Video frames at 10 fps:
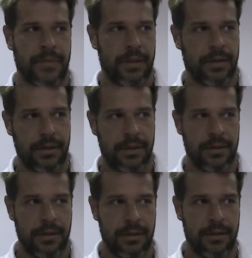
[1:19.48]

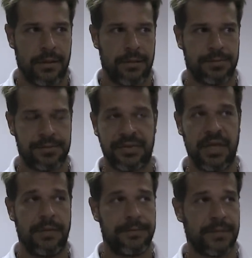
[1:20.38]
Eh,
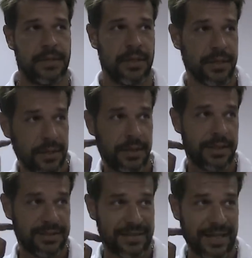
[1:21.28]
sì, eh,
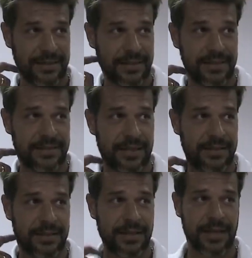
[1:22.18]
l'estate è
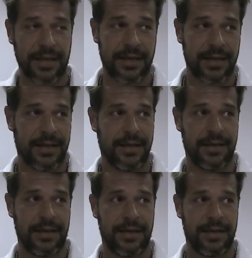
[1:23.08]
stata
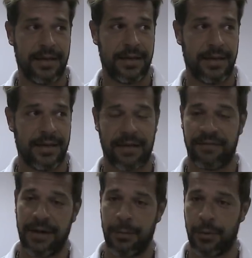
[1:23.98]
che
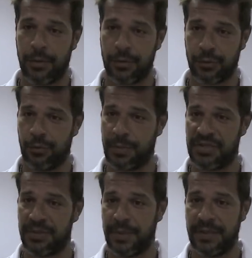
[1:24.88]
eravamo su un
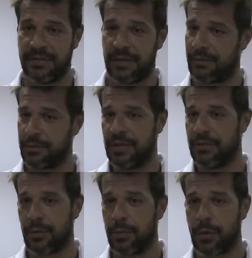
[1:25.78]
precipizio, eravamo
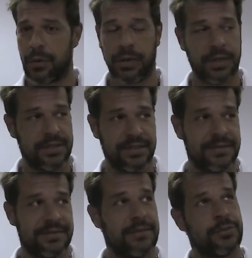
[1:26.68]
dentro al burrone
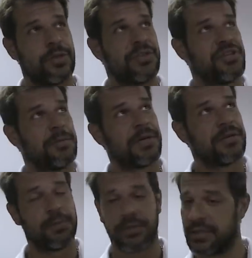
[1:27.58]
senza nessuna cima che
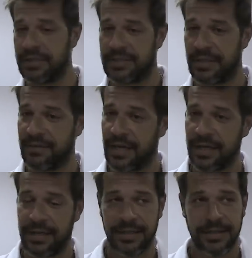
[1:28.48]
ci potesse salvare,